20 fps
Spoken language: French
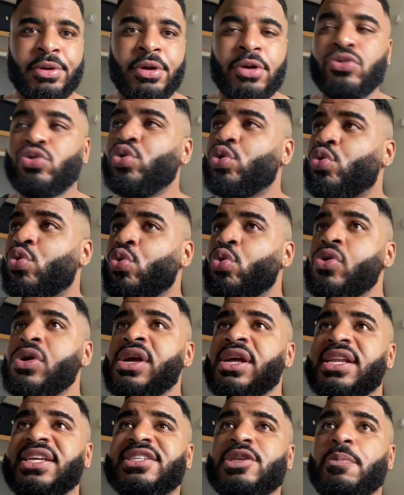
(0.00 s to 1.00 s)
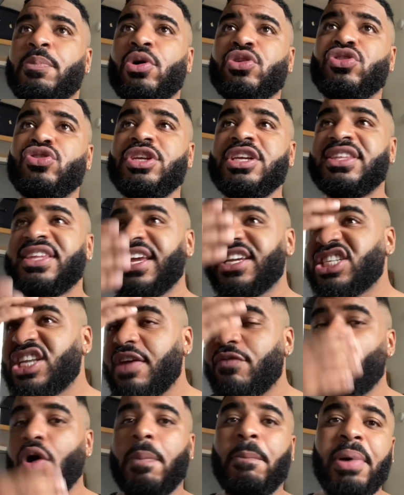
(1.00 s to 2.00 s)
Du coup, les opportunités, je les
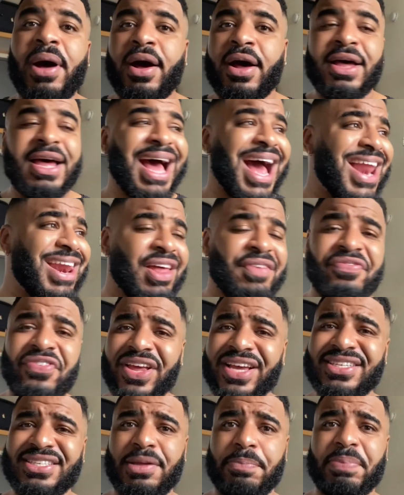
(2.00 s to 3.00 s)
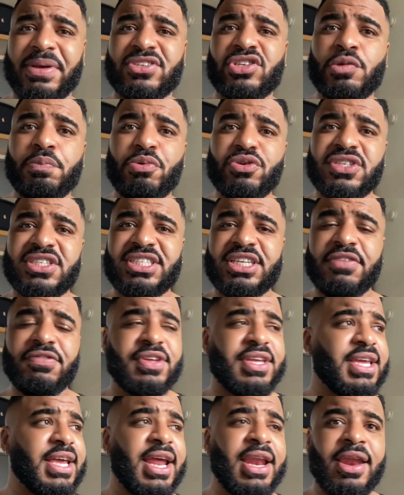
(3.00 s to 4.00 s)
vois pas. À l'inverse des personnes positives
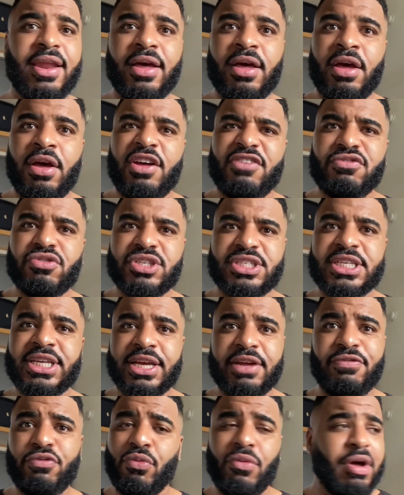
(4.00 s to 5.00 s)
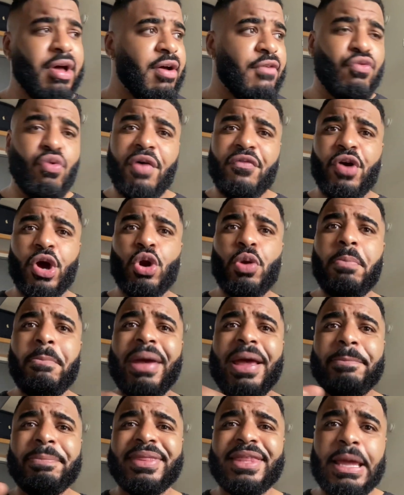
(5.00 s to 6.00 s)
qui, elles, vont dire, vont, vont avoir le
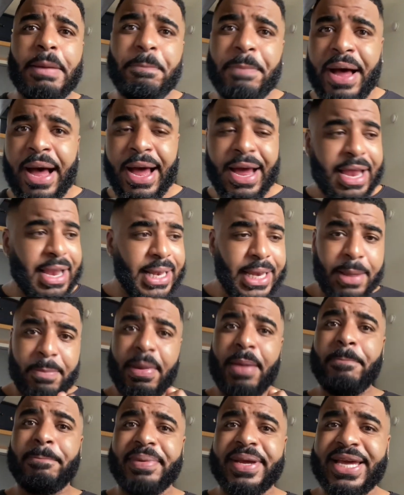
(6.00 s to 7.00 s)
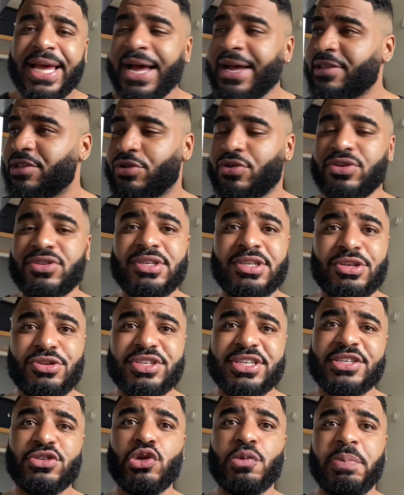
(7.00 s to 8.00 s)
même départ, les mêmes cartes que, que
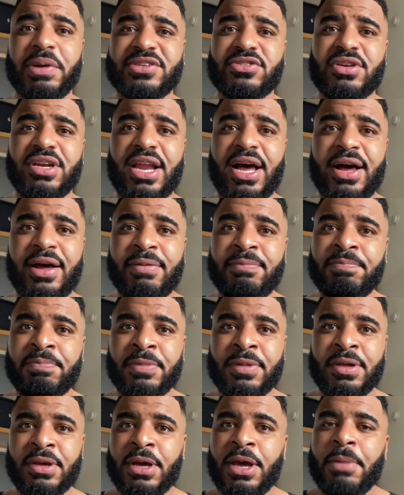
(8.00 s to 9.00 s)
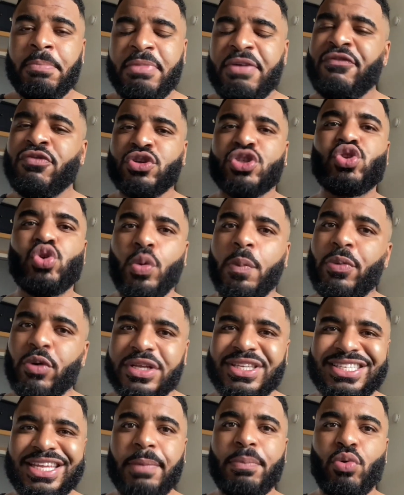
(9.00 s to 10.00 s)
ces autres personnes-là, mais vont se
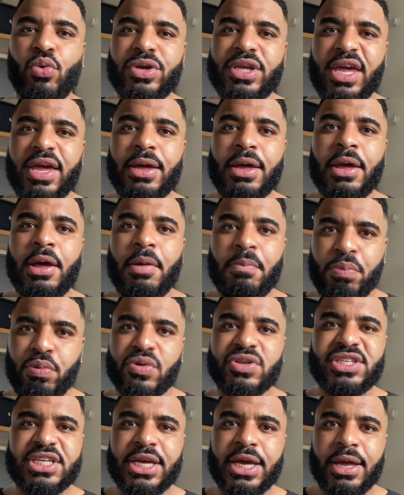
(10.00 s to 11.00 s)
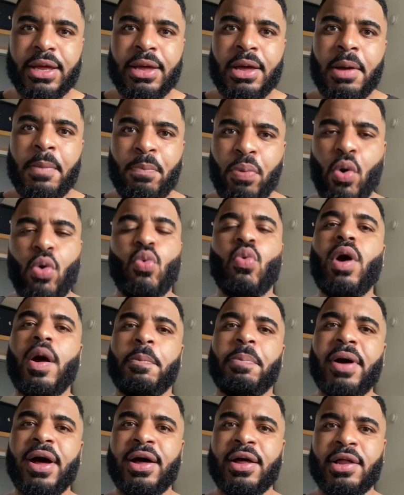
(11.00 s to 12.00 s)
débrouiller pour dire, pourquoi
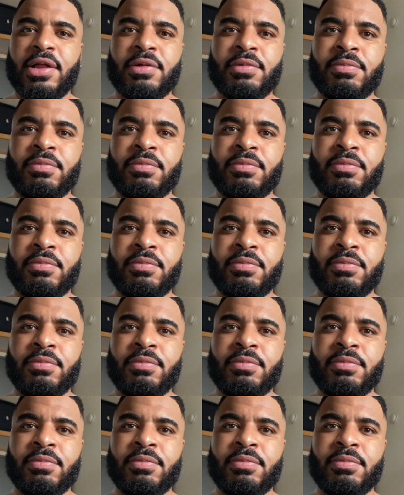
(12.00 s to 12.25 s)
pas?